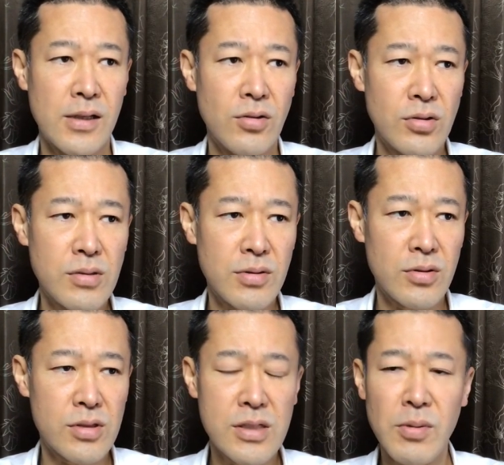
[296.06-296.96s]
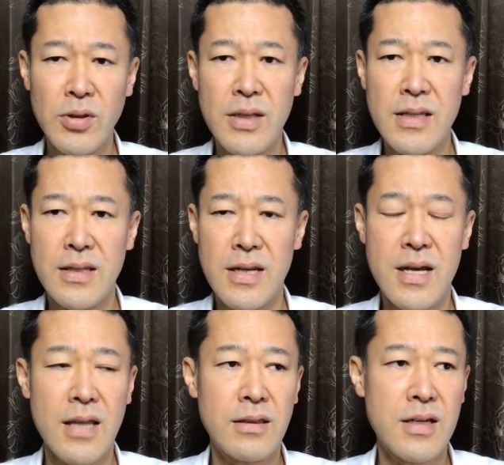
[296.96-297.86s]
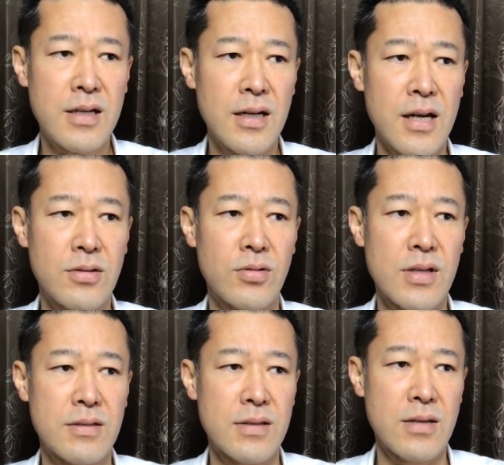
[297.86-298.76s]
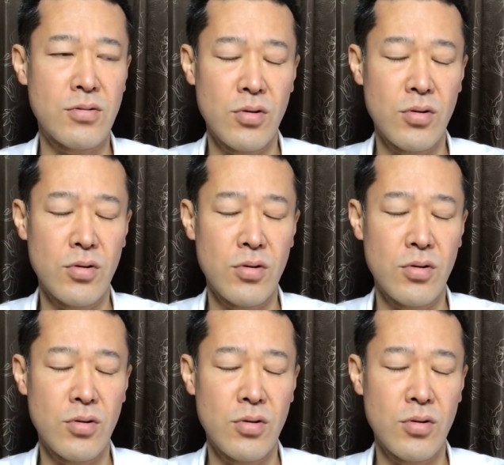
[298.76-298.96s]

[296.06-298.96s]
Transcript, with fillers: どうしても絞っていってね、やっていかないとですね、